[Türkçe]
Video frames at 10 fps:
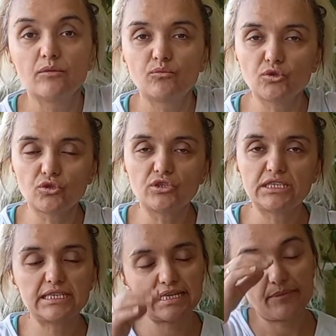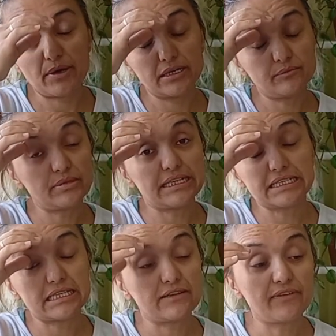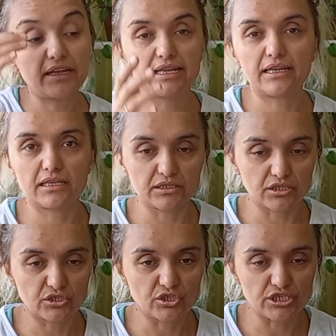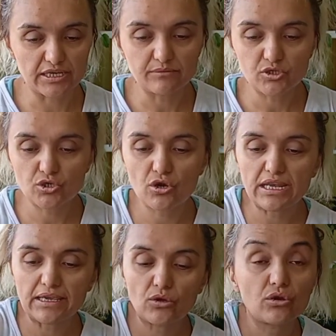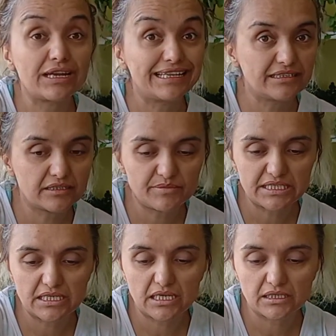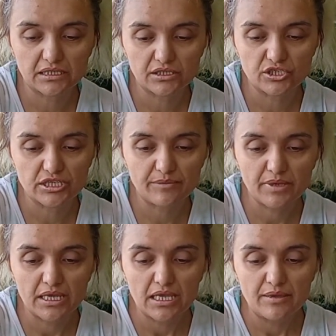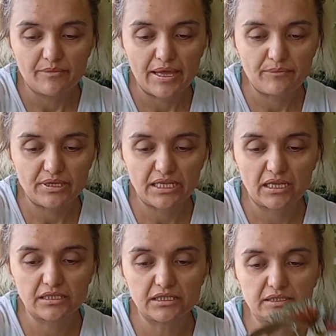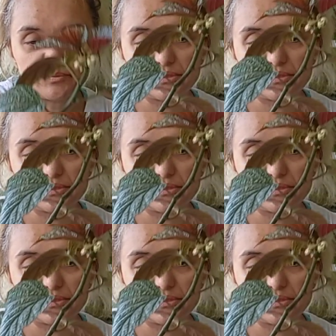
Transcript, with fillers: Bugün size bakım bilgisini falan anlatacağım. Şöyle köklendirmesini anlatacağım. Ben bir dal kırıp